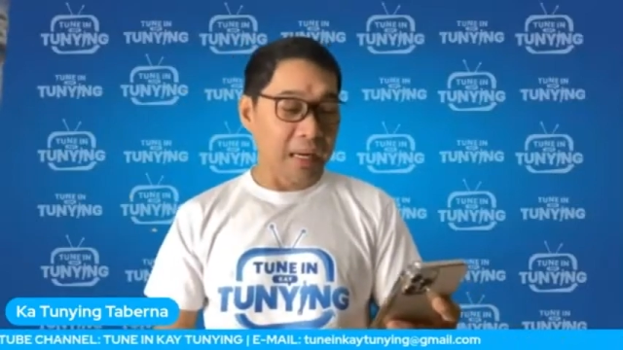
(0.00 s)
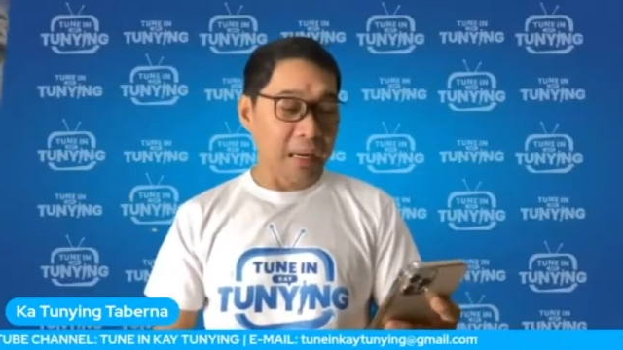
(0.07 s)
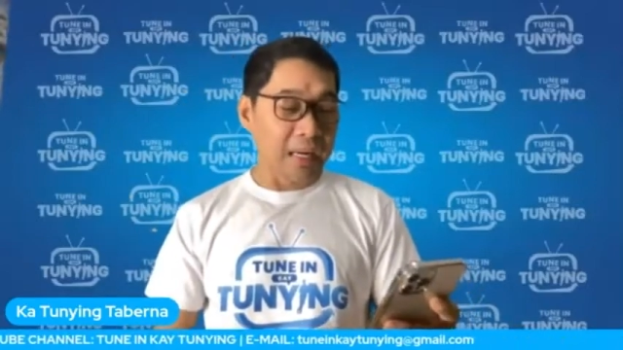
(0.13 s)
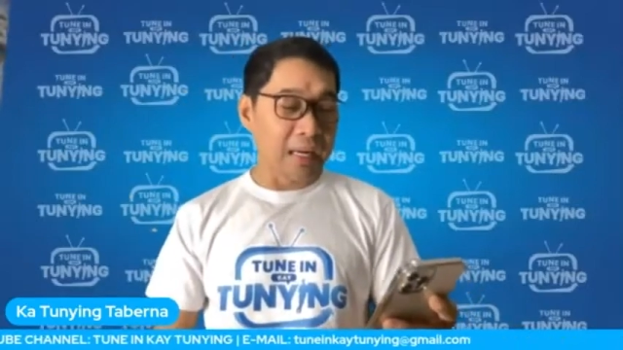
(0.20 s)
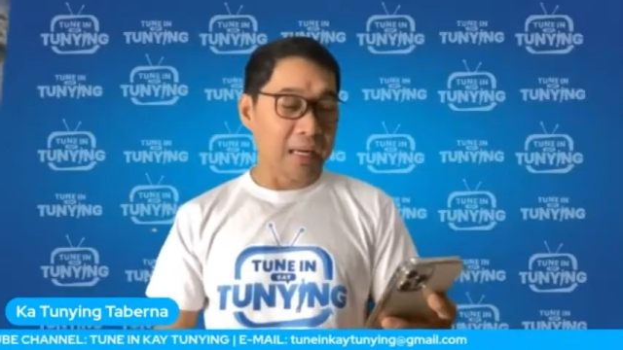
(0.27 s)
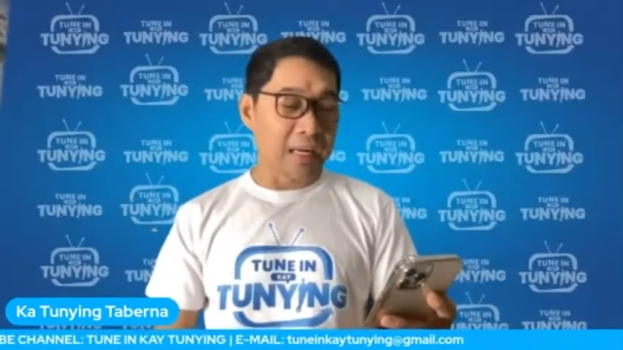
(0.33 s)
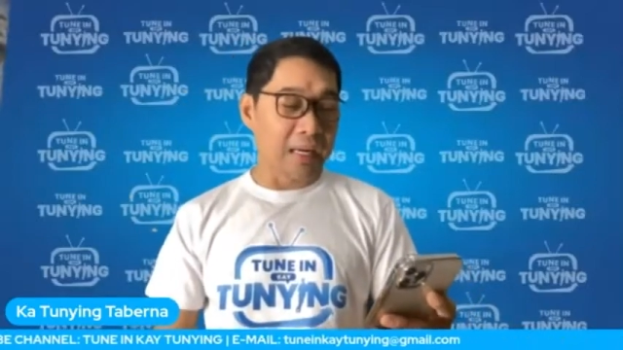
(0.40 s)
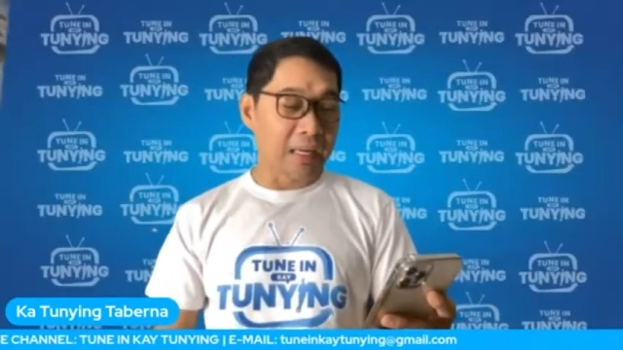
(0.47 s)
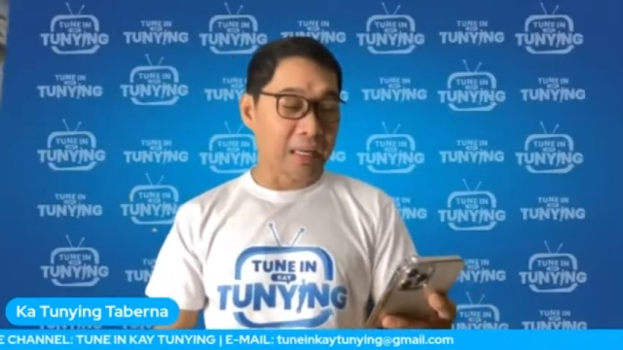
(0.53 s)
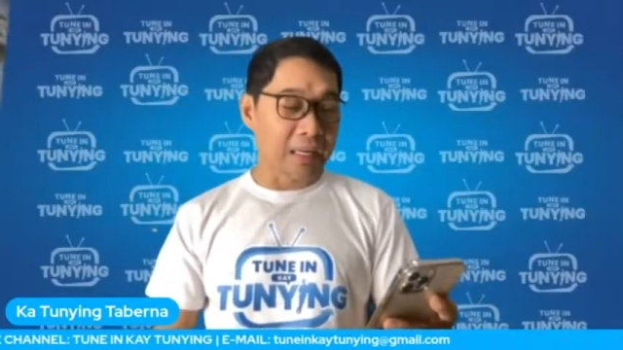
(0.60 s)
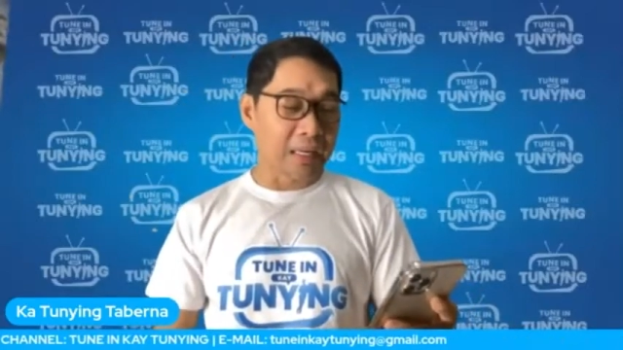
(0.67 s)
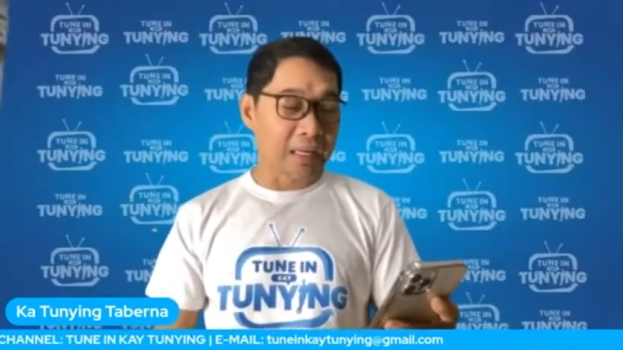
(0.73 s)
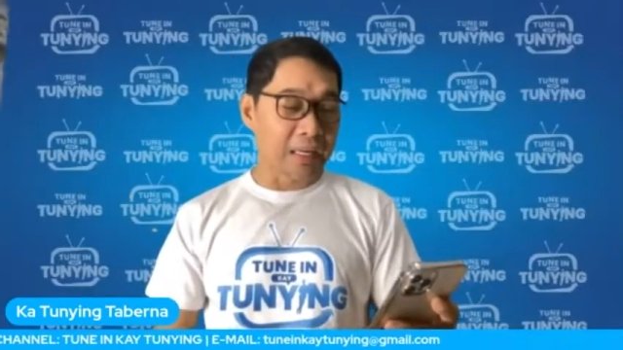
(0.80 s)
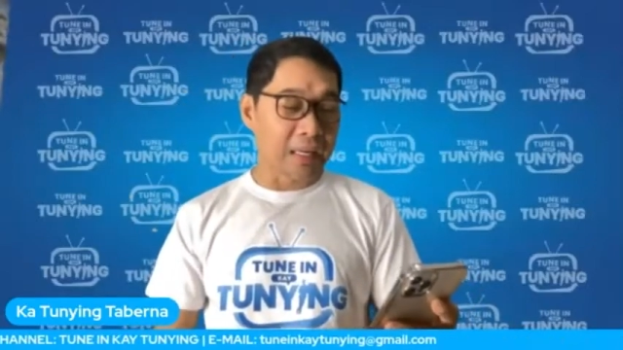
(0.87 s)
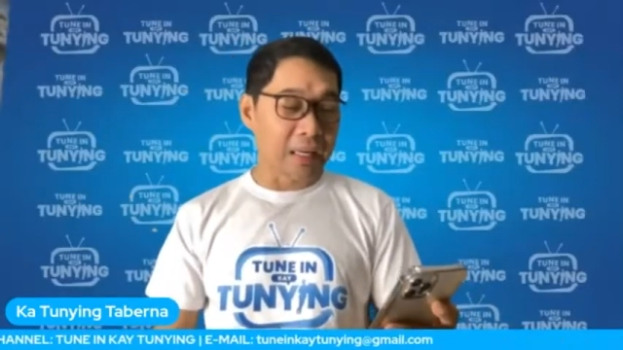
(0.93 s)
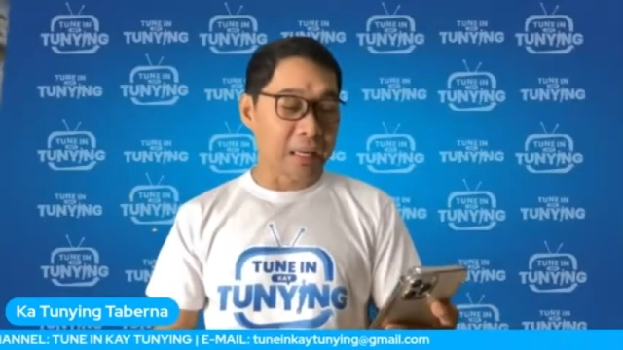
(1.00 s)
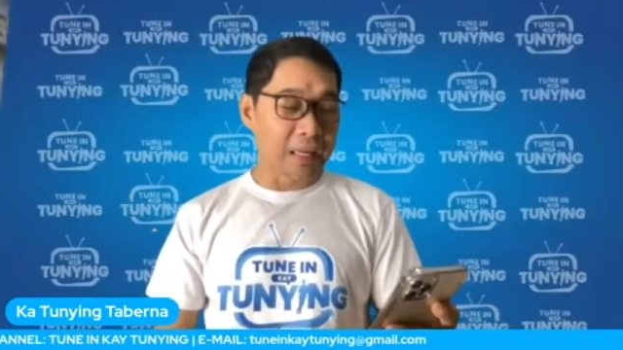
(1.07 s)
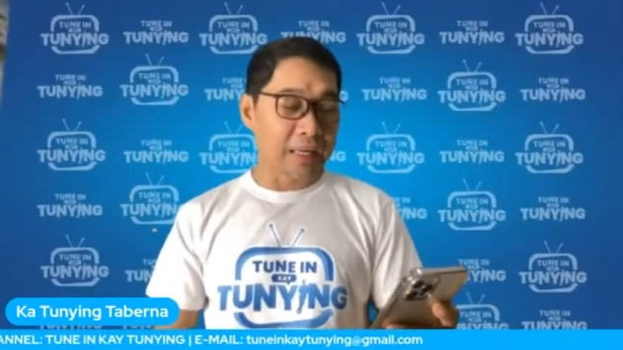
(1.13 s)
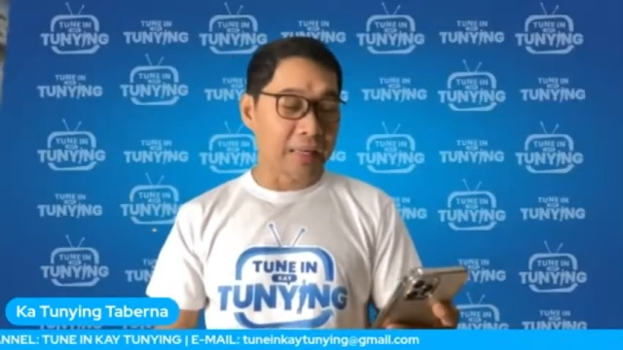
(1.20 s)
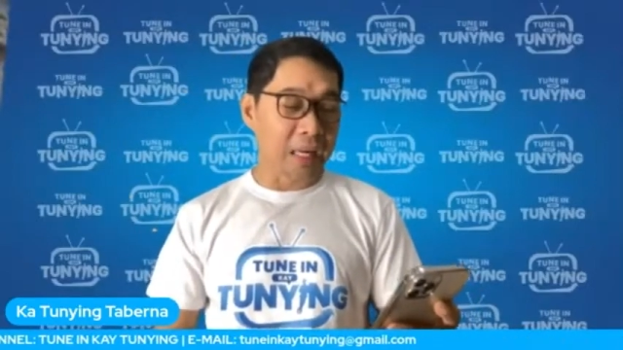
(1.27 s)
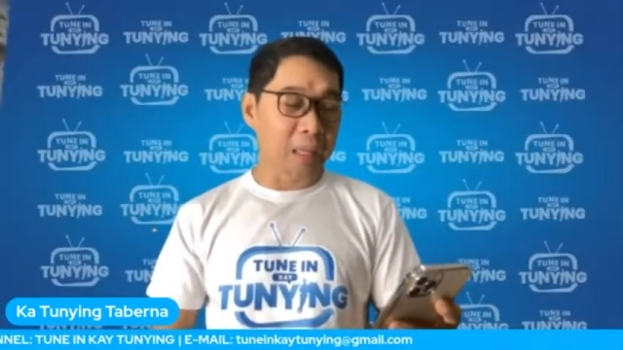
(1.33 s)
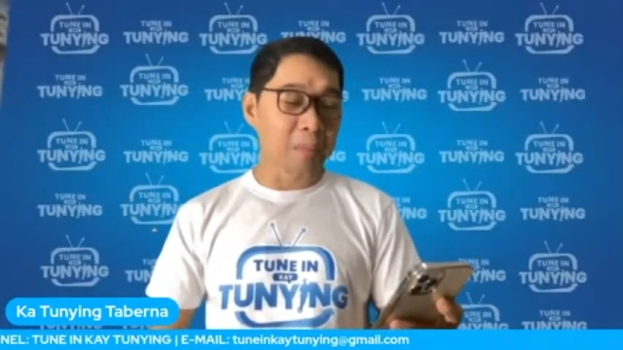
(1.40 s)
ah uh,
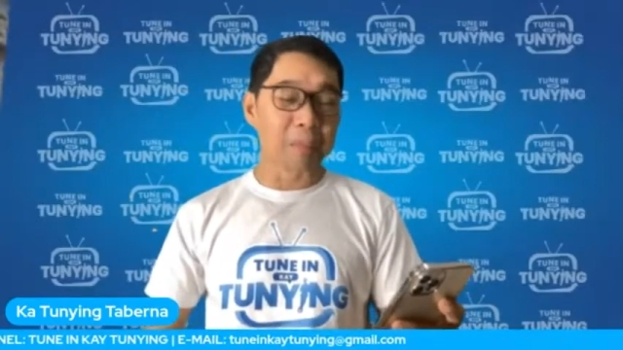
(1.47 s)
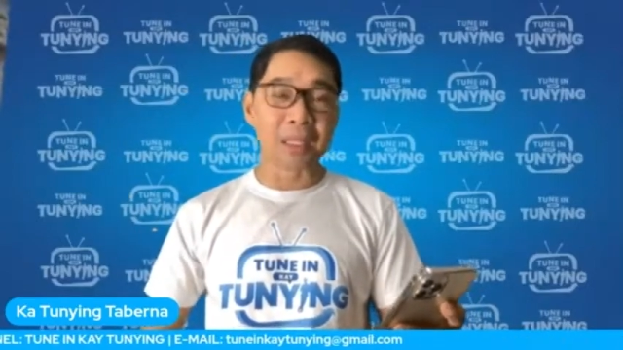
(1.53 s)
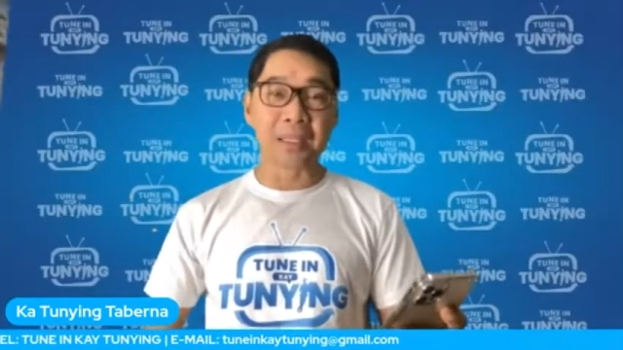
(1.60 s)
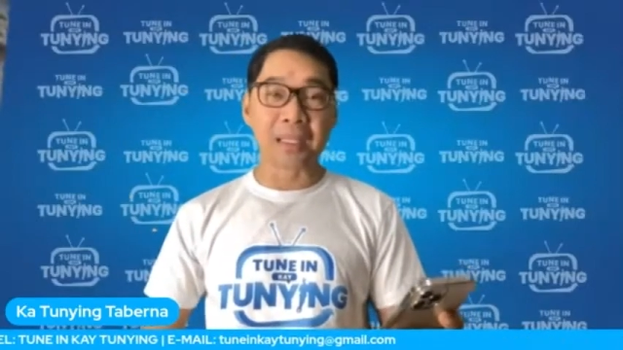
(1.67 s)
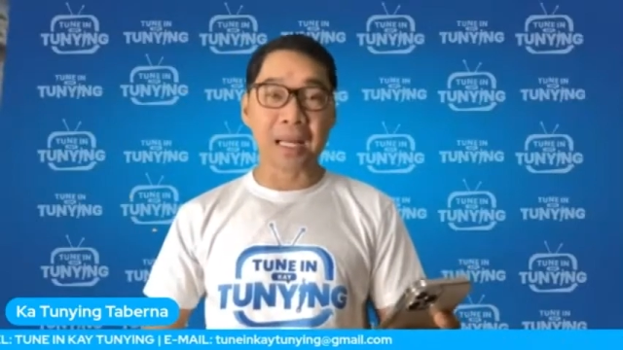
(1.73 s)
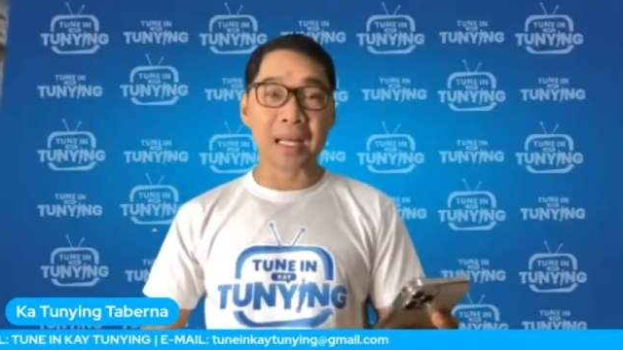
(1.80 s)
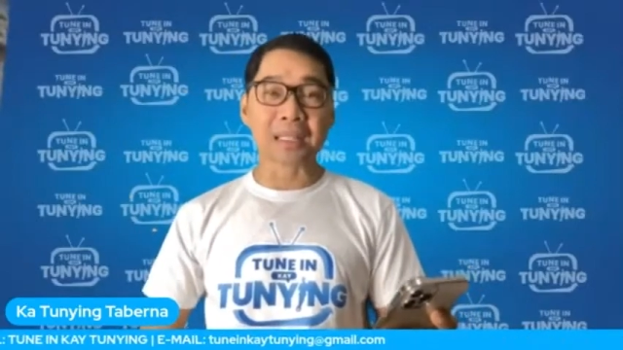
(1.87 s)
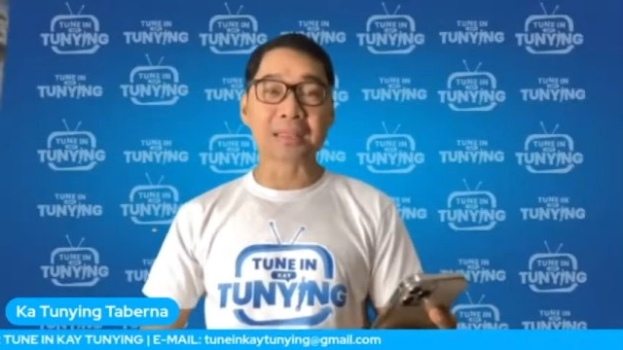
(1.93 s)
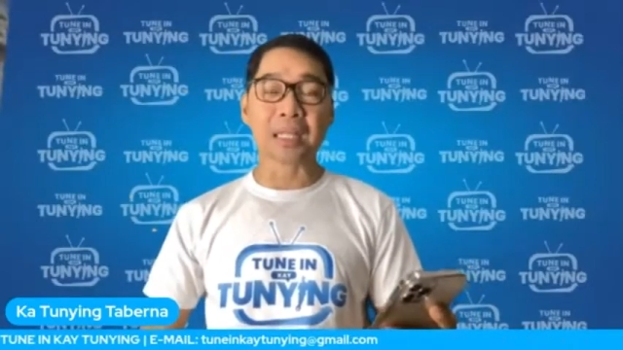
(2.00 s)
nagpa-drug